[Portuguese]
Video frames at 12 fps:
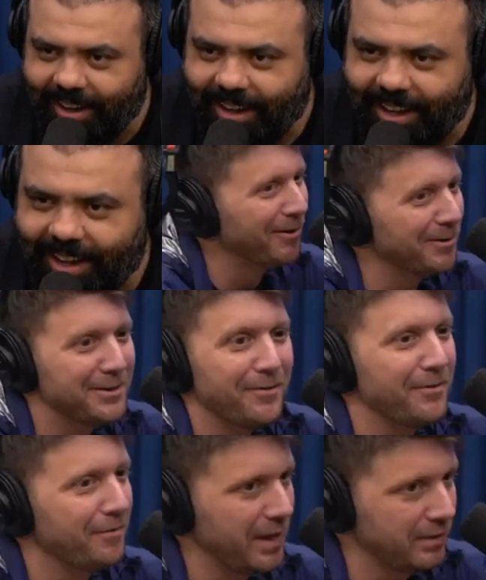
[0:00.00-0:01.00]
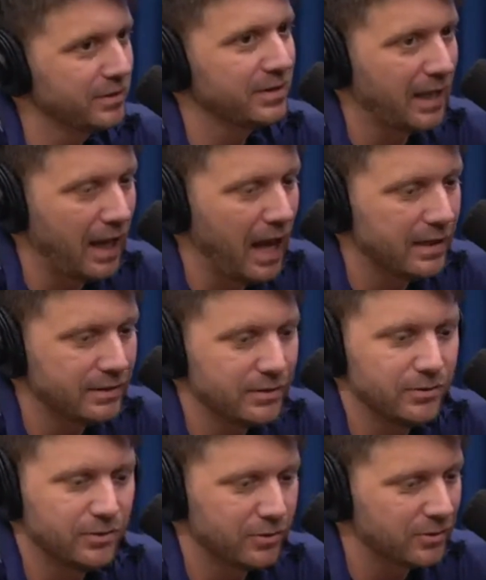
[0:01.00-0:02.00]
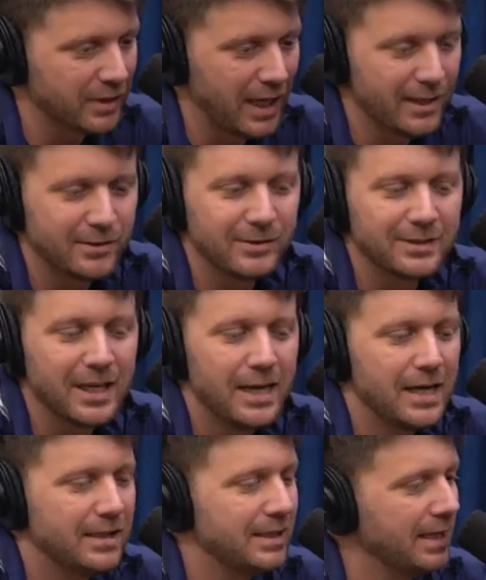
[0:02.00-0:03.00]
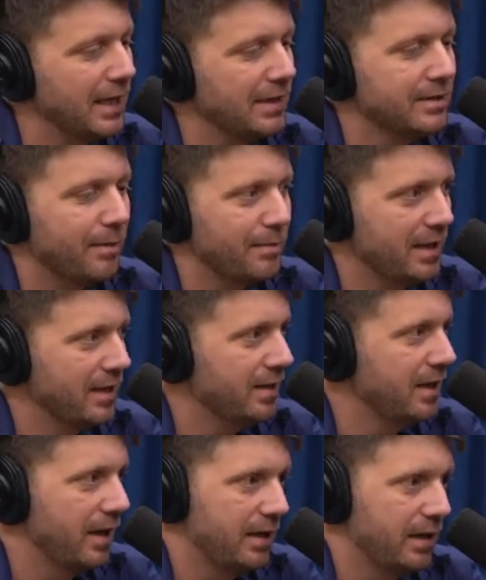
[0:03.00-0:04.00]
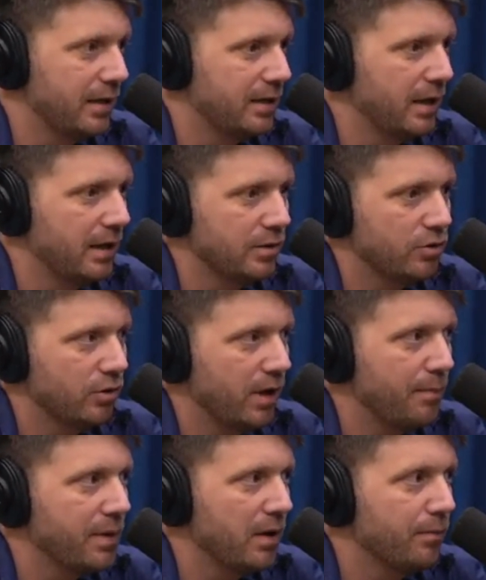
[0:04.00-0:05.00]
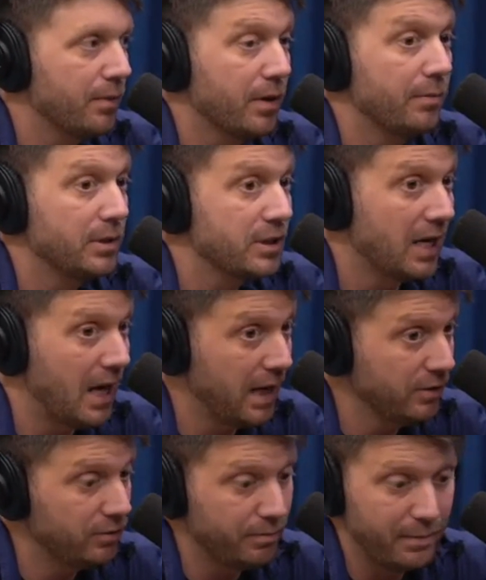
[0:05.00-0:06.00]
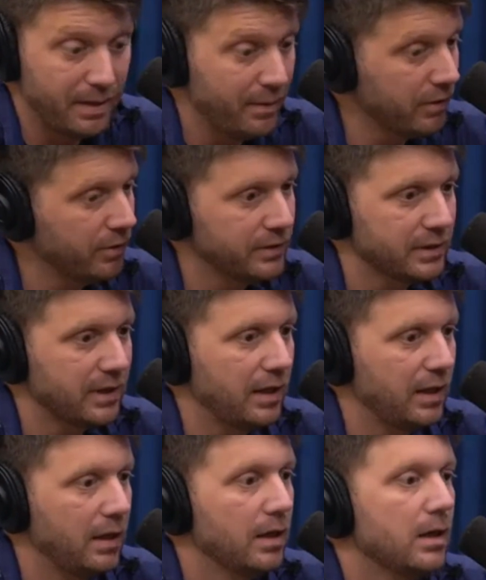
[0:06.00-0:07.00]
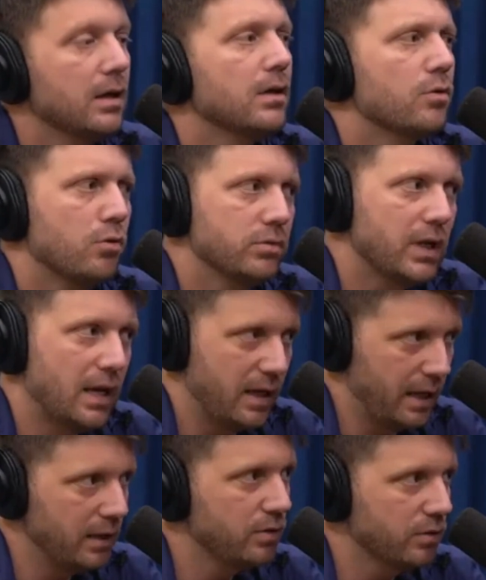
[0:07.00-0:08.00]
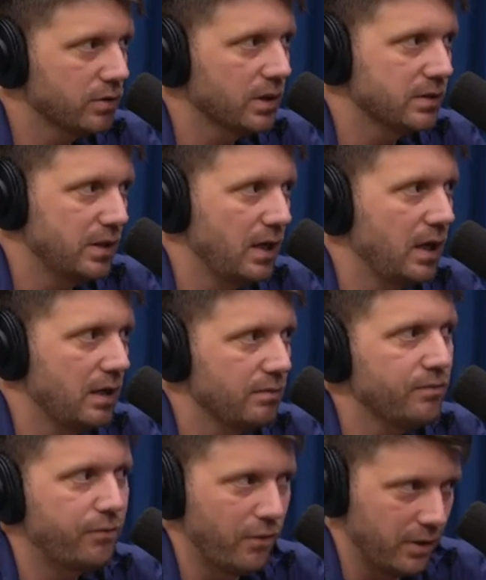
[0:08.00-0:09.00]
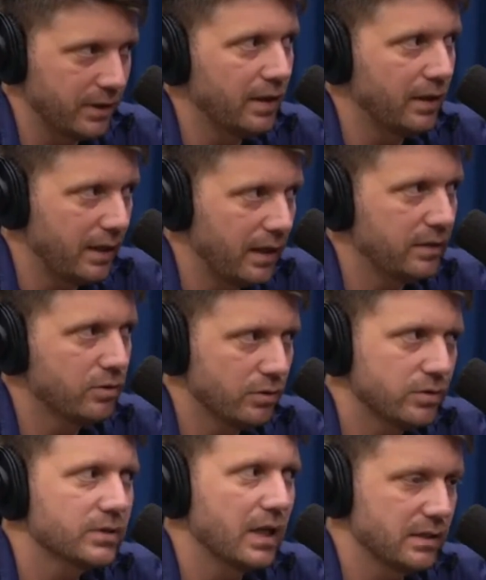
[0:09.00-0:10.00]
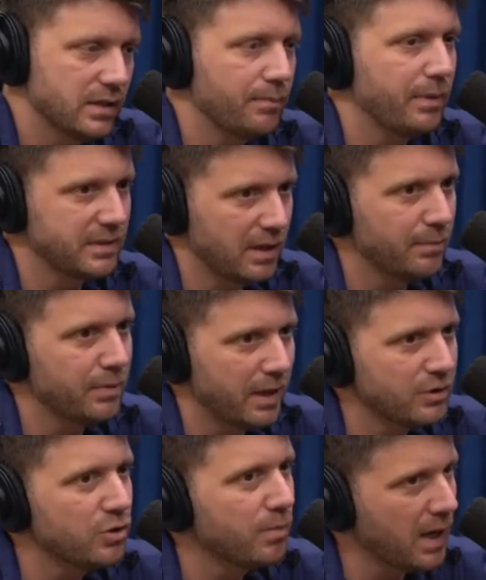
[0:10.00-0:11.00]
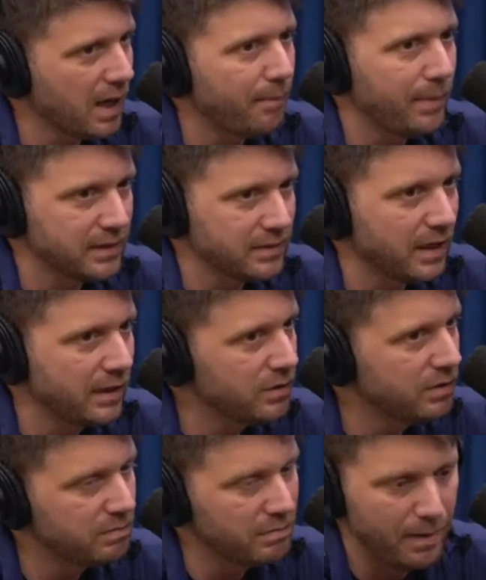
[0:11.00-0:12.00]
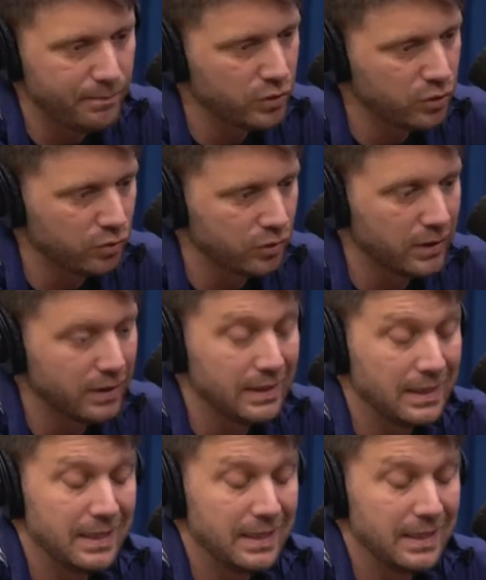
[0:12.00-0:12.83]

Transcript: Do, teve vários clássicos sucessos. Ninguém sabia que, era, que ia estourar, porque era um programa de rádio, mesma coisa aqui. Com talentos, assim, foda, né? Todos os caras que passaram por lá tinham uma capacidade absurda.